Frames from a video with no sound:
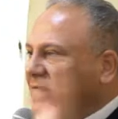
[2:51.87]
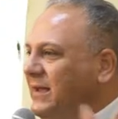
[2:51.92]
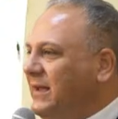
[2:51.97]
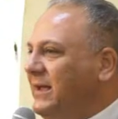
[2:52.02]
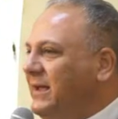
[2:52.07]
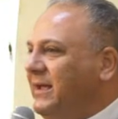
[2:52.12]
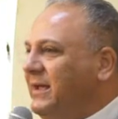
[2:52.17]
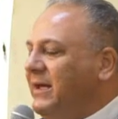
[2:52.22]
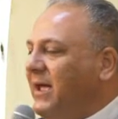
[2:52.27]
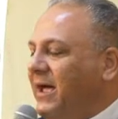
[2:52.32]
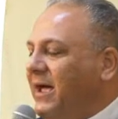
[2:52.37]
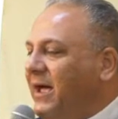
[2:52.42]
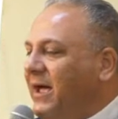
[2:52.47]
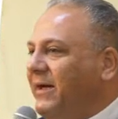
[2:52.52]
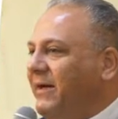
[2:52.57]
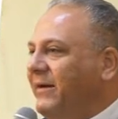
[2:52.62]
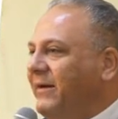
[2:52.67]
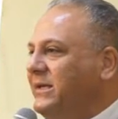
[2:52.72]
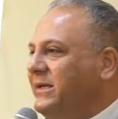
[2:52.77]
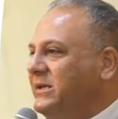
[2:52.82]
اللي
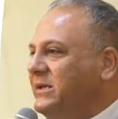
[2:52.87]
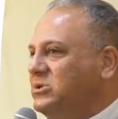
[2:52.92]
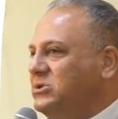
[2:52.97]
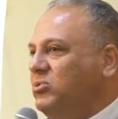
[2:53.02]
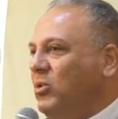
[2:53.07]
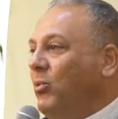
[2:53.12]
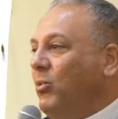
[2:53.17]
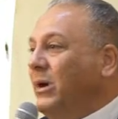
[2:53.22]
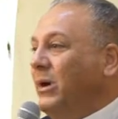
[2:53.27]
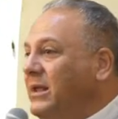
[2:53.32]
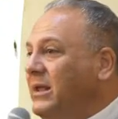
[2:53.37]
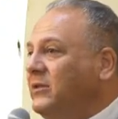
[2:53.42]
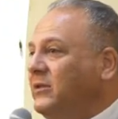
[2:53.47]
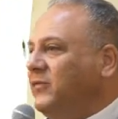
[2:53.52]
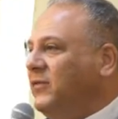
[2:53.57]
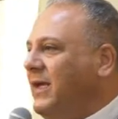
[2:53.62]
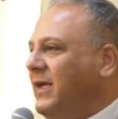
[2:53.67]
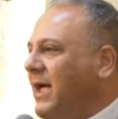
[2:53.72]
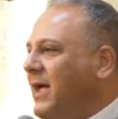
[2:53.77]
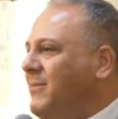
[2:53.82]
آه، يسوع ولد
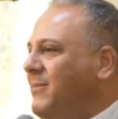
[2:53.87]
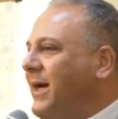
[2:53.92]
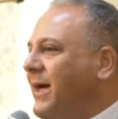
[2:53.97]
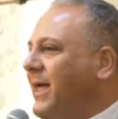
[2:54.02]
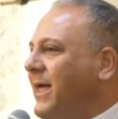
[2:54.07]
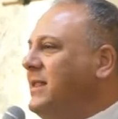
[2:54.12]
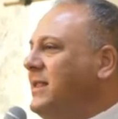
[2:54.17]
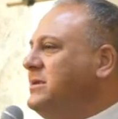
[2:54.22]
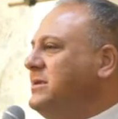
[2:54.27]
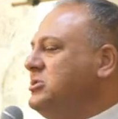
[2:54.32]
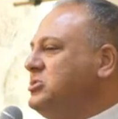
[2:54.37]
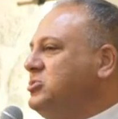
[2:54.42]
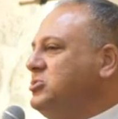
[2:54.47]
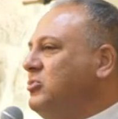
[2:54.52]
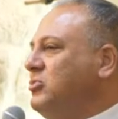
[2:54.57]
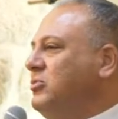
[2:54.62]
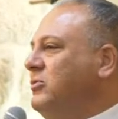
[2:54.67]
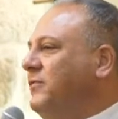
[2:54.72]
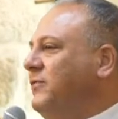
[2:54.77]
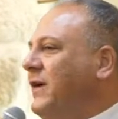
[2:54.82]
فيها ما كانتش
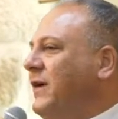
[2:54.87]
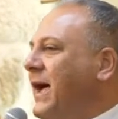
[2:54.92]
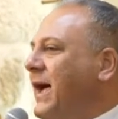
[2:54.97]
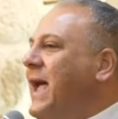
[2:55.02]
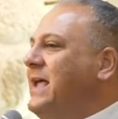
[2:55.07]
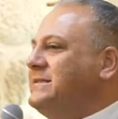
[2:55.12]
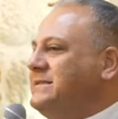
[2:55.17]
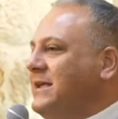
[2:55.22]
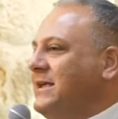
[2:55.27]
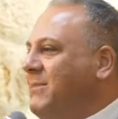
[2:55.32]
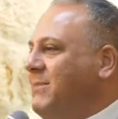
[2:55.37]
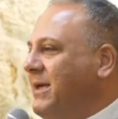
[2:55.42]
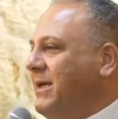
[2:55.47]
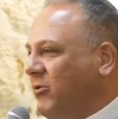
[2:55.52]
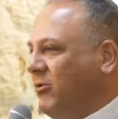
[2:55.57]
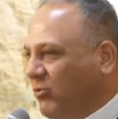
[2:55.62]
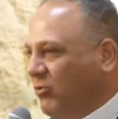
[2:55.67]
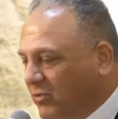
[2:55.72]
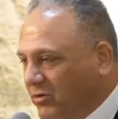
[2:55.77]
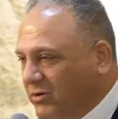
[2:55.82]
ظروف أحسن ما
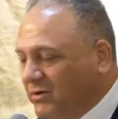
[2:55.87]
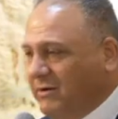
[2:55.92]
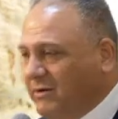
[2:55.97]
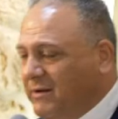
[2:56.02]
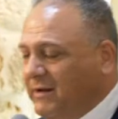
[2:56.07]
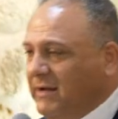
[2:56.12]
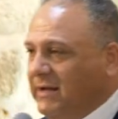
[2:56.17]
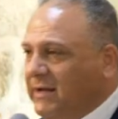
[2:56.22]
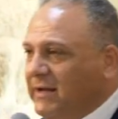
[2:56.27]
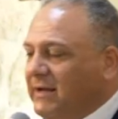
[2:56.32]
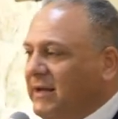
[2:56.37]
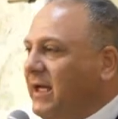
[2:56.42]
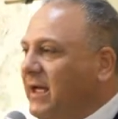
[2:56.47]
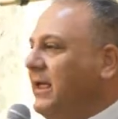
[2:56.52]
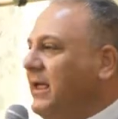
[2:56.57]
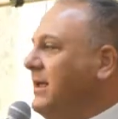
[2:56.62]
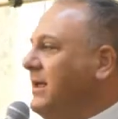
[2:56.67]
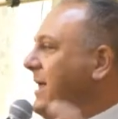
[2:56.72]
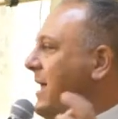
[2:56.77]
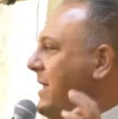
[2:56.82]
يكون
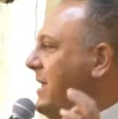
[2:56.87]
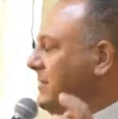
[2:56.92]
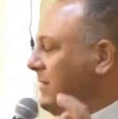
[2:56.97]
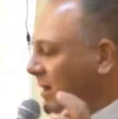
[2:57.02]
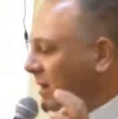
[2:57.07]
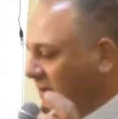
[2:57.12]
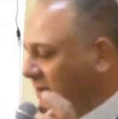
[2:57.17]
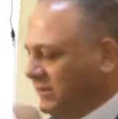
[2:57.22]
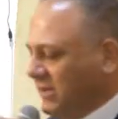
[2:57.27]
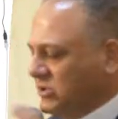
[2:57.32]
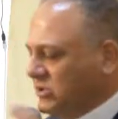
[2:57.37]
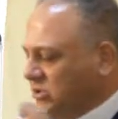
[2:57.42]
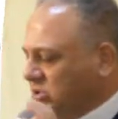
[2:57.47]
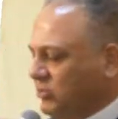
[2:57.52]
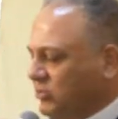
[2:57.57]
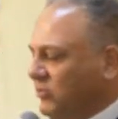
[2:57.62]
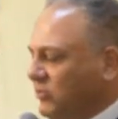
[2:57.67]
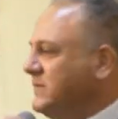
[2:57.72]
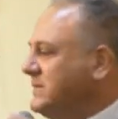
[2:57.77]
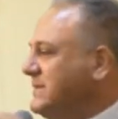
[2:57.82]
لكن كانت أيضا
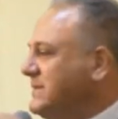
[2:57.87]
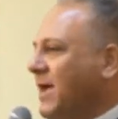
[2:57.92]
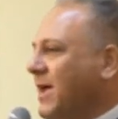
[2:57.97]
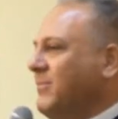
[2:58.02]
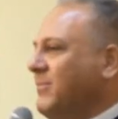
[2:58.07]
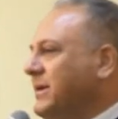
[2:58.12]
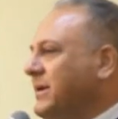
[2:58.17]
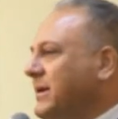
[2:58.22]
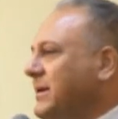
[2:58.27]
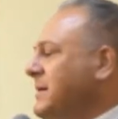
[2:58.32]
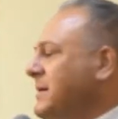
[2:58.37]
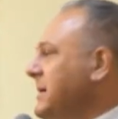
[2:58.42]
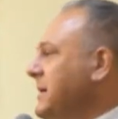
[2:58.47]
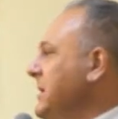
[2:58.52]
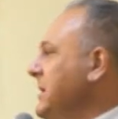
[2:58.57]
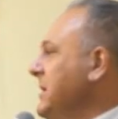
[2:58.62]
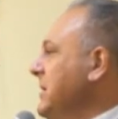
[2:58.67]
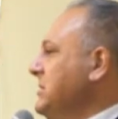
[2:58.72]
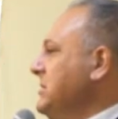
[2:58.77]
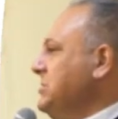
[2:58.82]
ظروف صعبة
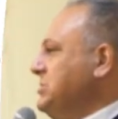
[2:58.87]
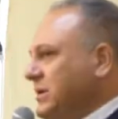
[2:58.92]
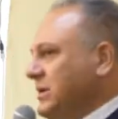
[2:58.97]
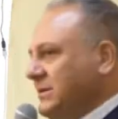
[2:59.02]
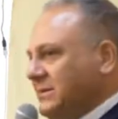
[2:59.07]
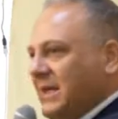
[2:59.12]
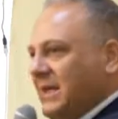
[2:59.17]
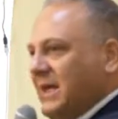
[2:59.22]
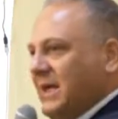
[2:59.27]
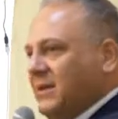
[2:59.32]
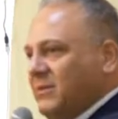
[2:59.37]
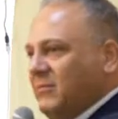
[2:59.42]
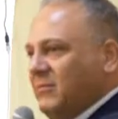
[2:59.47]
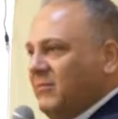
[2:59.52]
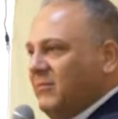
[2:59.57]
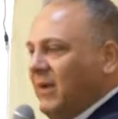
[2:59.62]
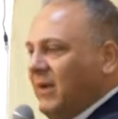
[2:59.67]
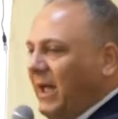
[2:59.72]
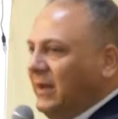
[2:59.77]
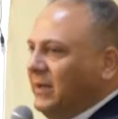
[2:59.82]
جدا
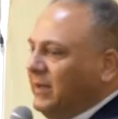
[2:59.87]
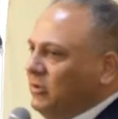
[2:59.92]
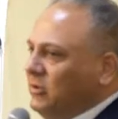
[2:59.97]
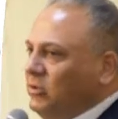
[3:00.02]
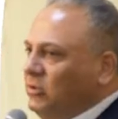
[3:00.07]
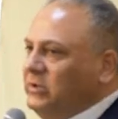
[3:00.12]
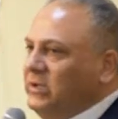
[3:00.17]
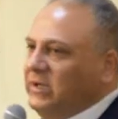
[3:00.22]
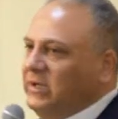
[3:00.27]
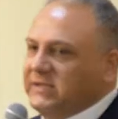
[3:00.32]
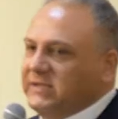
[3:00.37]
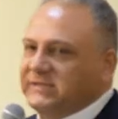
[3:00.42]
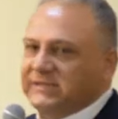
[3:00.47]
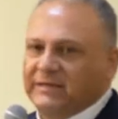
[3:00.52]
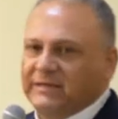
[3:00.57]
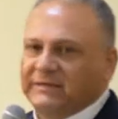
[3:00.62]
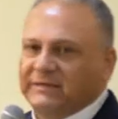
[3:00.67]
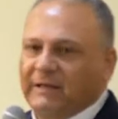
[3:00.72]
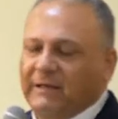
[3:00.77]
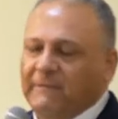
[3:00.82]
على كل
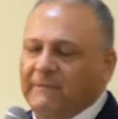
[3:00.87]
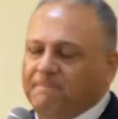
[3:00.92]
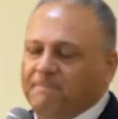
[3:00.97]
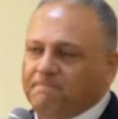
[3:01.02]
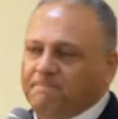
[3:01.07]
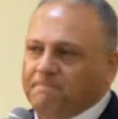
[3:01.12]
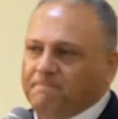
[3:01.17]
الأصعدة